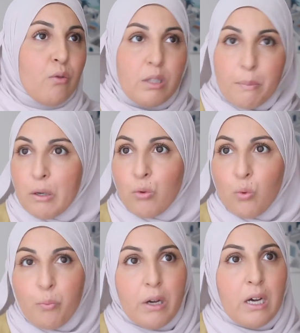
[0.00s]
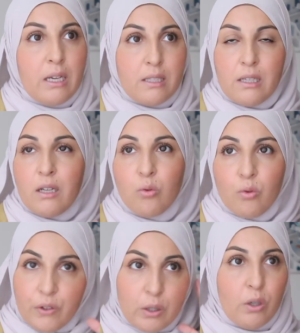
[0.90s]
on ne sait pas quand on part etc
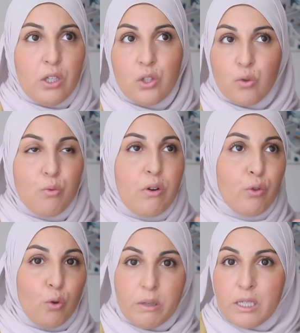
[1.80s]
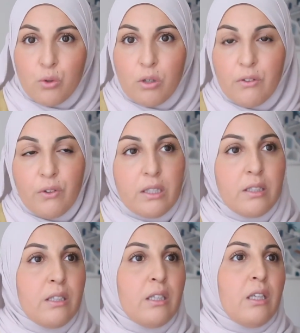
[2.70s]
donc faites le Hajj au moins votre obligation elle est faite.